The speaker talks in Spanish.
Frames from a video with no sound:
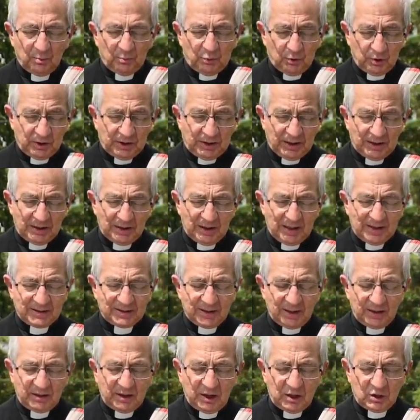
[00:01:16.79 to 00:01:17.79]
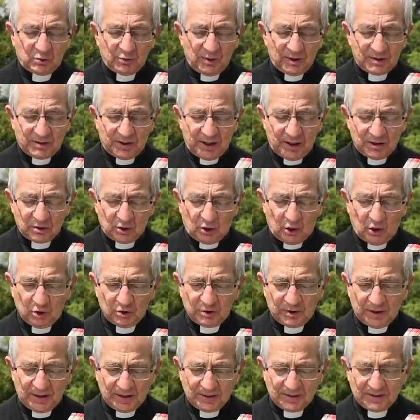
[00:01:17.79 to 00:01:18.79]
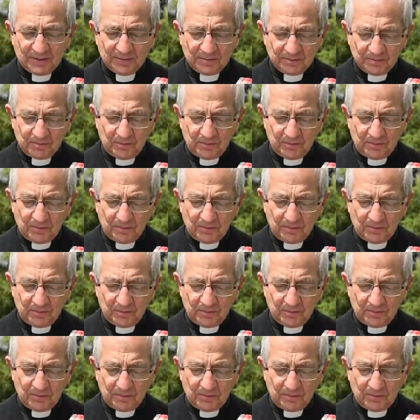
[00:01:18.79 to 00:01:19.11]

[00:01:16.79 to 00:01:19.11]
porque les he dicho estas cosas.